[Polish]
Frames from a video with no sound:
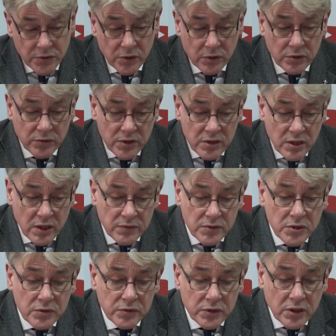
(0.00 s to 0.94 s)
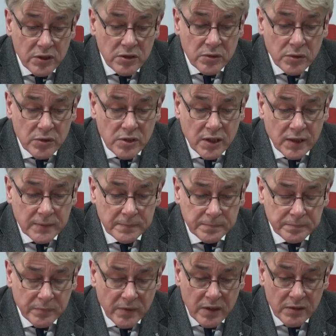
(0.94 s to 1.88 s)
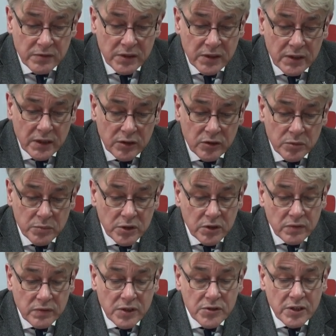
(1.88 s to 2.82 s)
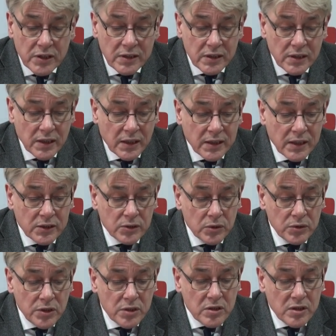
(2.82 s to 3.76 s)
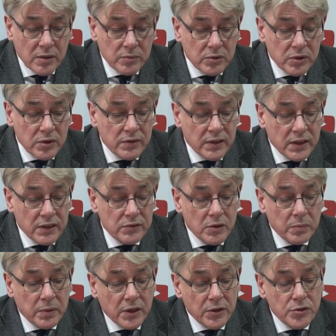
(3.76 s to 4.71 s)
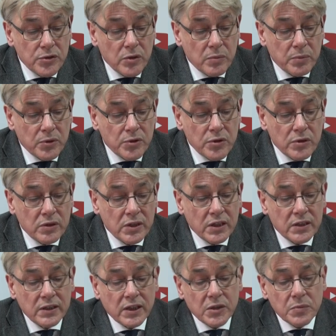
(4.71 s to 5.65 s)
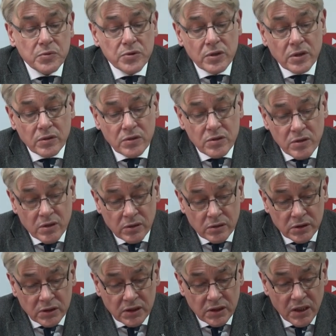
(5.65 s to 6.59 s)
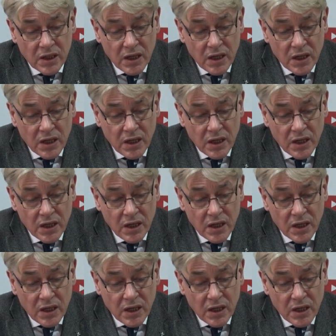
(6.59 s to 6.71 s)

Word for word: wśród wyznawców Chrystusa, winna dominować etyka katolicka budowana w oparciu o porządek nadprzyrodzony.